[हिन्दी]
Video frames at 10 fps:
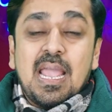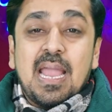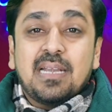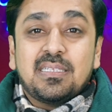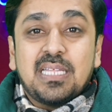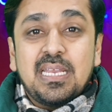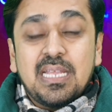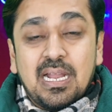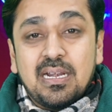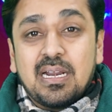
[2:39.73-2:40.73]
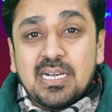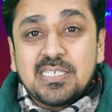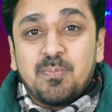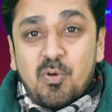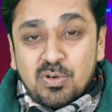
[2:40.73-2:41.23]
एंड 300
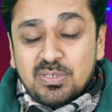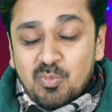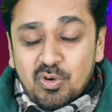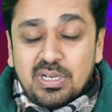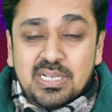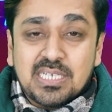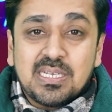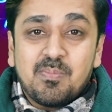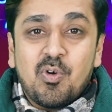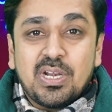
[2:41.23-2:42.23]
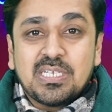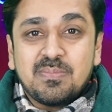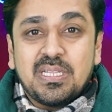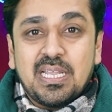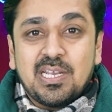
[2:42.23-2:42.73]
स्पोर्ट्स मोड का सपोर्ट
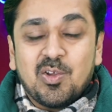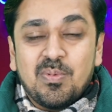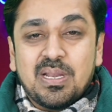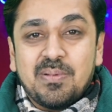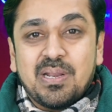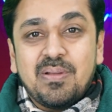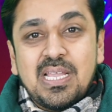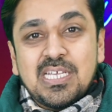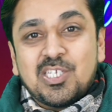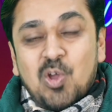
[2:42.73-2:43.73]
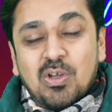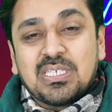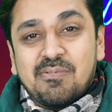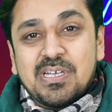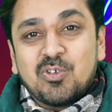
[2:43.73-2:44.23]
इसमें देखने को मिला मतलब सौ
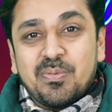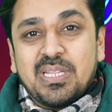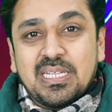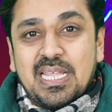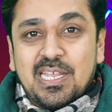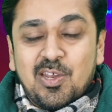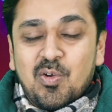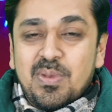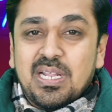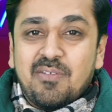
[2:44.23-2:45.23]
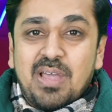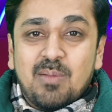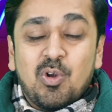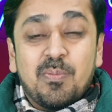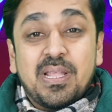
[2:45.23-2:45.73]
सवा सौ अभी तक देखने को मिल रहा है
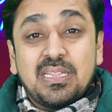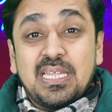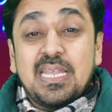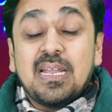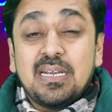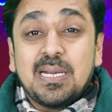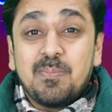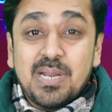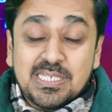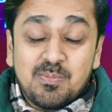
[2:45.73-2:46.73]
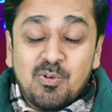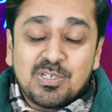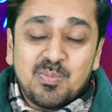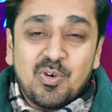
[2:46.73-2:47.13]
फायरबोल्ट में थ्री प्लस स्पोर्ट्स